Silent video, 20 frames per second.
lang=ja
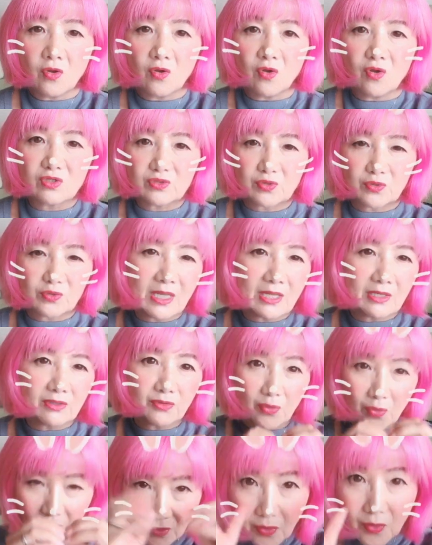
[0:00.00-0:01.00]
その後
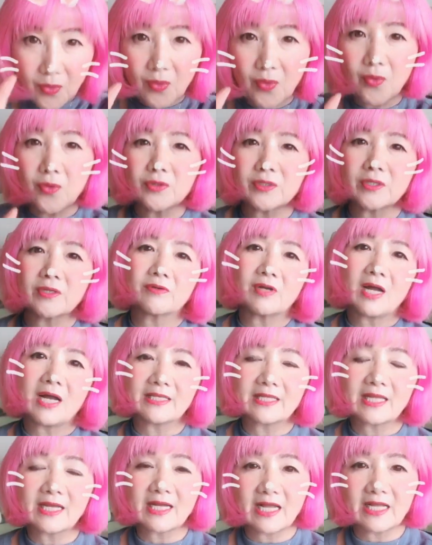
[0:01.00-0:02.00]
大きく
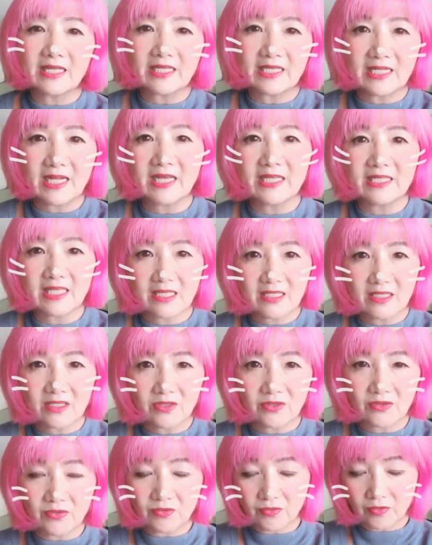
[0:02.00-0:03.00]
花が開いたって
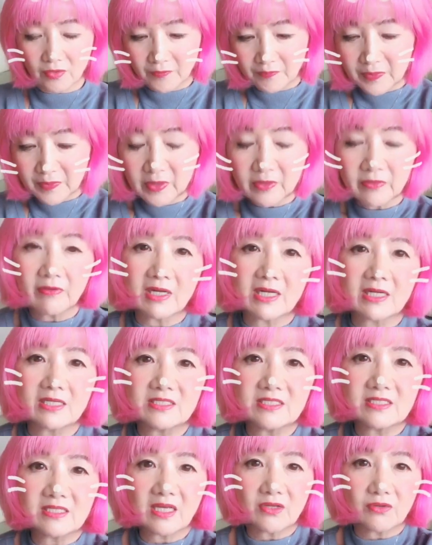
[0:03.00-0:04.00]
いう分か
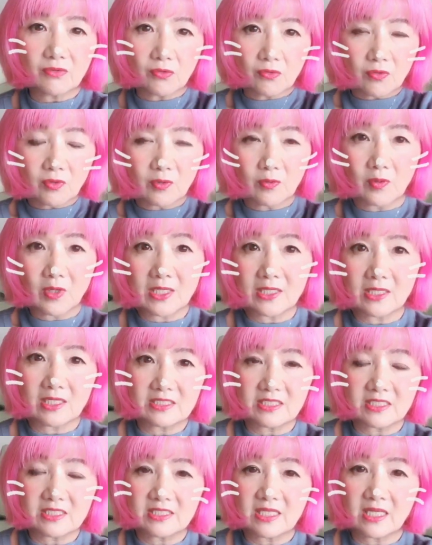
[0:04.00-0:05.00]
ち合いをお
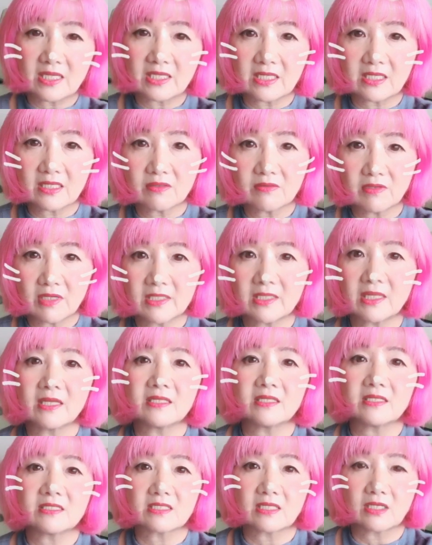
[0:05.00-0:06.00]
話ししてくれたんで
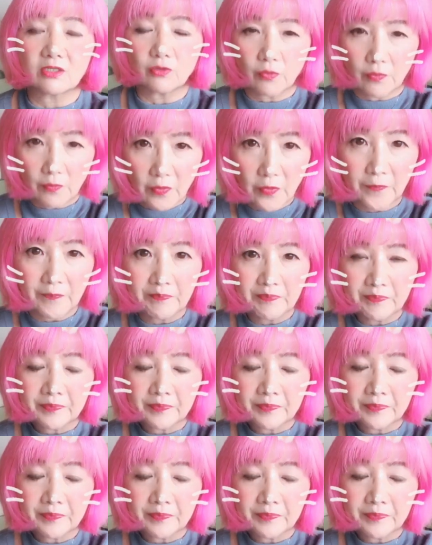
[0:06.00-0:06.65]
すけども、